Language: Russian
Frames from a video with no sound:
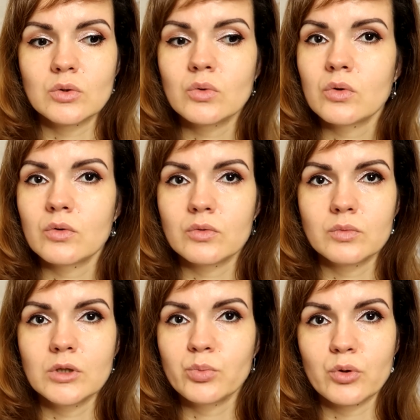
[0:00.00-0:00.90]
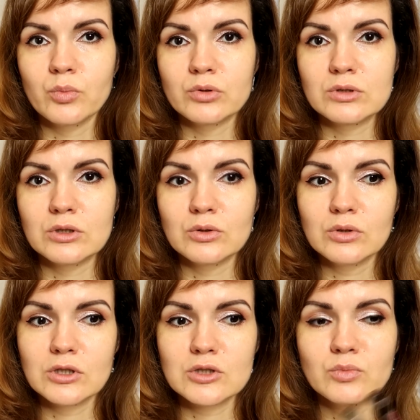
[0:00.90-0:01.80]
то не пробуйте ее,
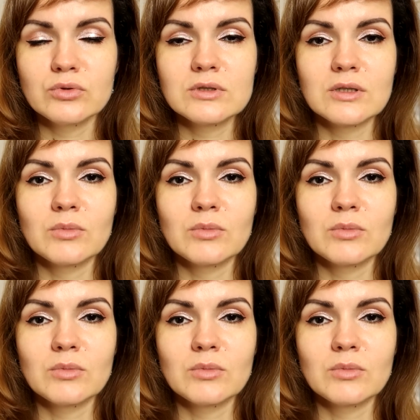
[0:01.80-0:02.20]
даже будете на